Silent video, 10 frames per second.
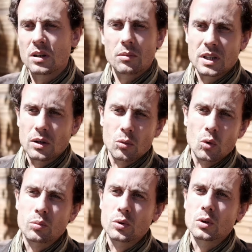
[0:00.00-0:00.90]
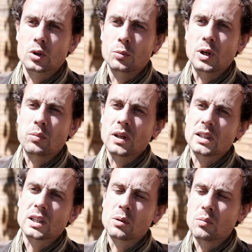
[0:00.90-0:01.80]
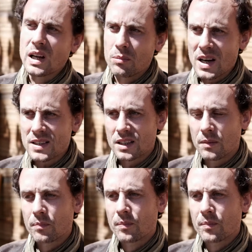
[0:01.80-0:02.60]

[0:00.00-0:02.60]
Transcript: Après, on, peut cumuler plein de techniques, mais la base,